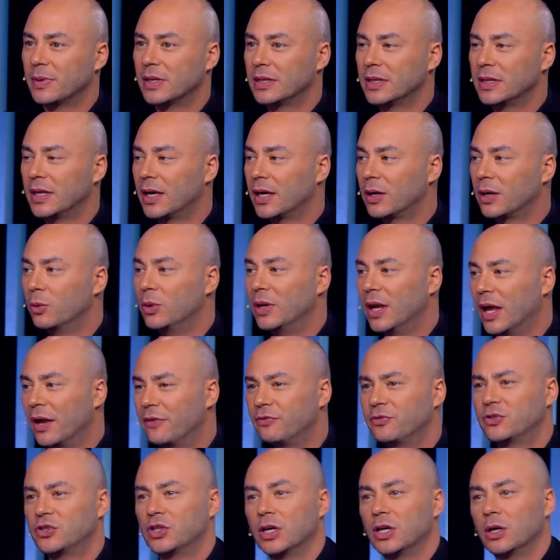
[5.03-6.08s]
اذا بدك
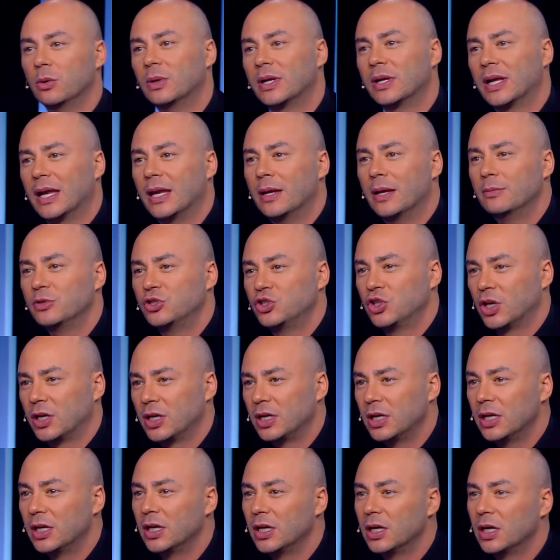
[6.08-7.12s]
والقفشه والكلام
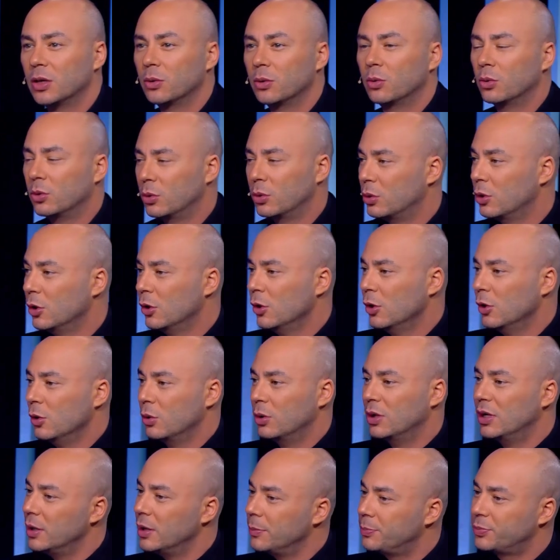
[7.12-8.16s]
الجريء
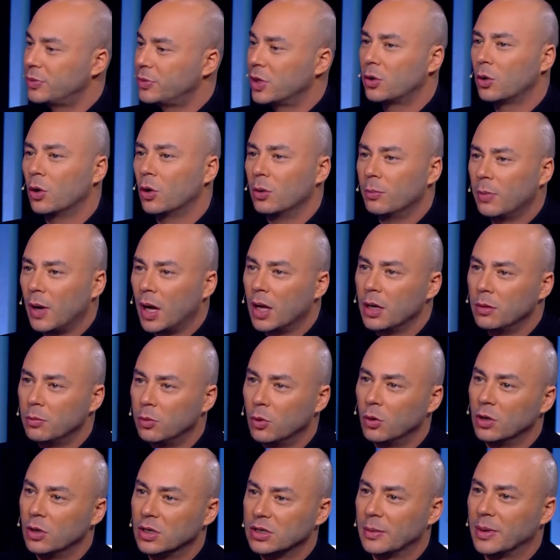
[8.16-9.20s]
واللي بتدخل
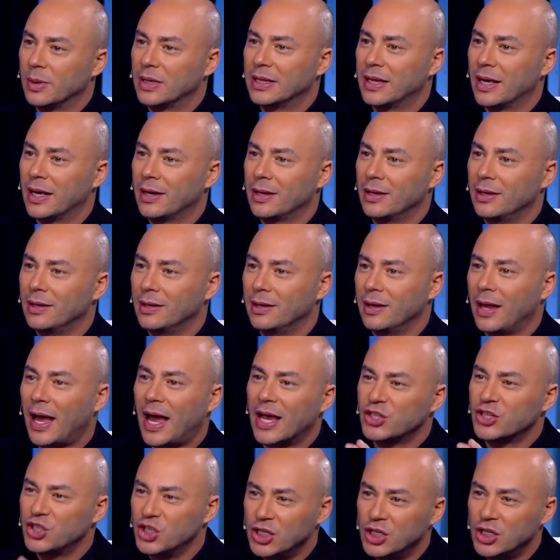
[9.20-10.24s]
بقلبه اذا بدك
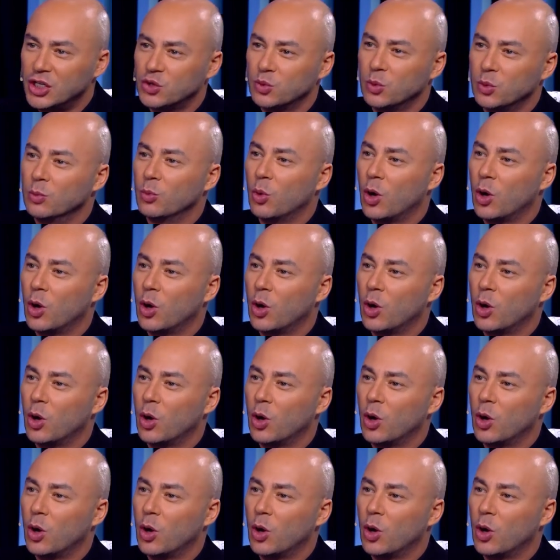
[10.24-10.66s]
الحشيش